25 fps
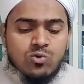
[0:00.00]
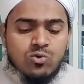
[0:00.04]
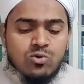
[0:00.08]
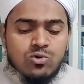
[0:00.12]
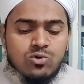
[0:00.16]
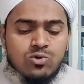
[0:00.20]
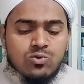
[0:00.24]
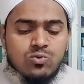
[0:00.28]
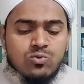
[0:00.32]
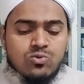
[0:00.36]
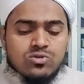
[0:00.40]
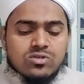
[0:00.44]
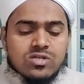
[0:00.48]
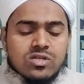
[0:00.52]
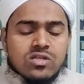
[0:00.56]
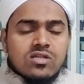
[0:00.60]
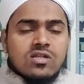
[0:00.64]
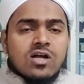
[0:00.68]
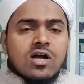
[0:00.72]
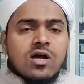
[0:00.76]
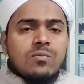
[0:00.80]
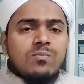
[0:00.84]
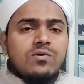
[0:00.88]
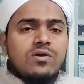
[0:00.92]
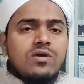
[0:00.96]
और दूसरी
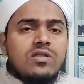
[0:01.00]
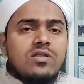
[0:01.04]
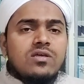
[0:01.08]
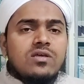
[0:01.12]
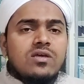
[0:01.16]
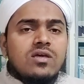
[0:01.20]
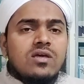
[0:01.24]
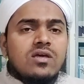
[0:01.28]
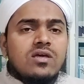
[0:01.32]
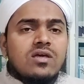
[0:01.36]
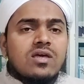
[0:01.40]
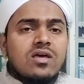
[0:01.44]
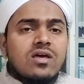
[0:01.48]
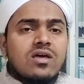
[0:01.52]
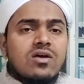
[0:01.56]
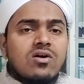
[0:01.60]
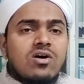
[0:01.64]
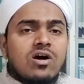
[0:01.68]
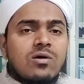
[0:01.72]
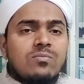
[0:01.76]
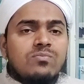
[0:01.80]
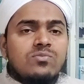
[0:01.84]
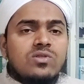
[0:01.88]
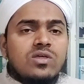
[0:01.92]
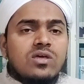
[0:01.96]
ताबीर ये कि
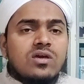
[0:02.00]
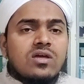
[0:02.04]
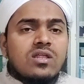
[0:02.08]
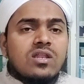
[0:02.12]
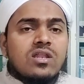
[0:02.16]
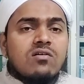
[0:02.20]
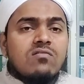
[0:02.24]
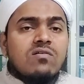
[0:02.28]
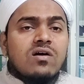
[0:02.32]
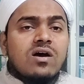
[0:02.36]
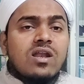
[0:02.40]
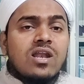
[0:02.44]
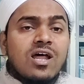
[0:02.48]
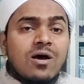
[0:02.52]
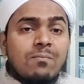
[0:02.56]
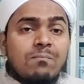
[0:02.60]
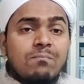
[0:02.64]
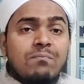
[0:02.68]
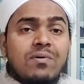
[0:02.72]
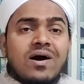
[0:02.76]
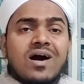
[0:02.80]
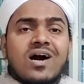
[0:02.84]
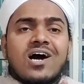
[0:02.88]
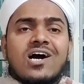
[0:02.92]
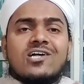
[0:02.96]
ख्वाब देखने वाला
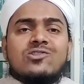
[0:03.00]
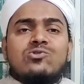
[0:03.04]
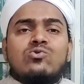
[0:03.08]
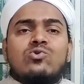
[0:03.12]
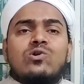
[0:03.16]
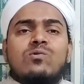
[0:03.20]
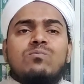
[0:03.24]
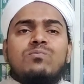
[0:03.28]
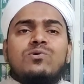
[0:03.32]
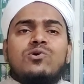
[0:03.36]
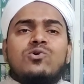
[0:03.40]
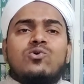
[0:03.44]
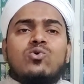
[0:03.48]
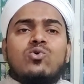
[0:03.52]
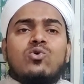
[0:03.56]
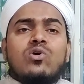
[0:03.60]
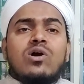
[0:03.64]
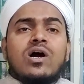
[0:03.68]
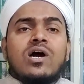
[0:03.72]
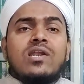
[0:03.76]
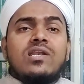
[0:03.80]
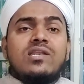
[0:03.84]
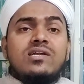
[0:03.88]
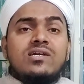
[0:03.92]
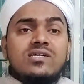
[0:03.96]
बहादुर भी
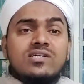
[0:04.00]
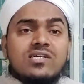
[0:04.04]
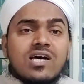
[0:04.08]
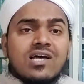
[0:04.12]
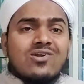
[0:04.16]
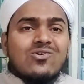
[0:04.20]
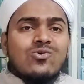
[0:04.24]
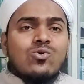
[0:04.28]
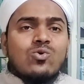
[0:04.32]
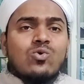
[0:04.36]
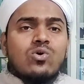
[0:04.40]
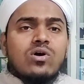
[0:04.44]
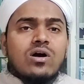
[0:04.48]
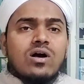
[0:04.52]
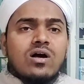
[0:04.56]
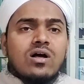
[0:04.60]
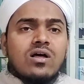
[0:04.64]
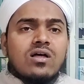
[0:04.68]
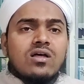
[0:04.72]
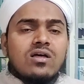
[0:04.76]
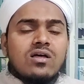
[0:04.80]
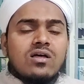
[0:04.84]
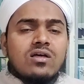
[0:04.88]
होगा निडर होगा